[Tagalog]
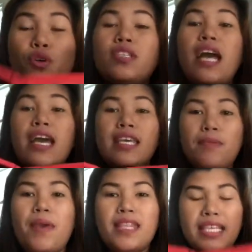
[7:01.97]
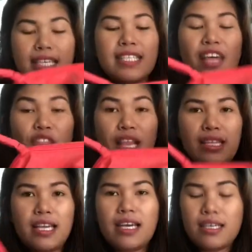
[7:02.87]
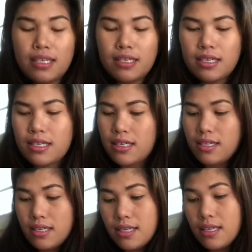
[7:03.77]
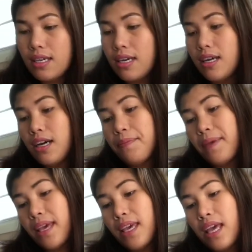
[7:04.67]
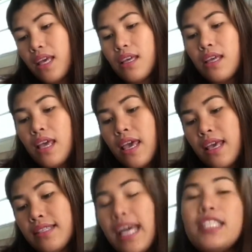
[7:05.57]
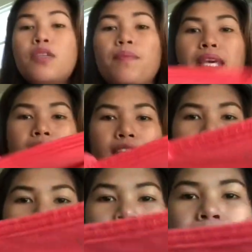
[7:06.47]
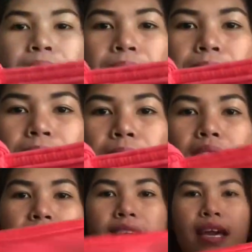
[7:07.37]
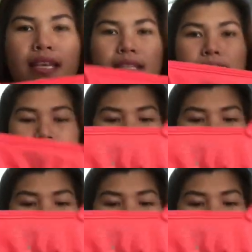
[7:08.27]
to sa eBay. This is Athleta. Um, size medium. Ayan.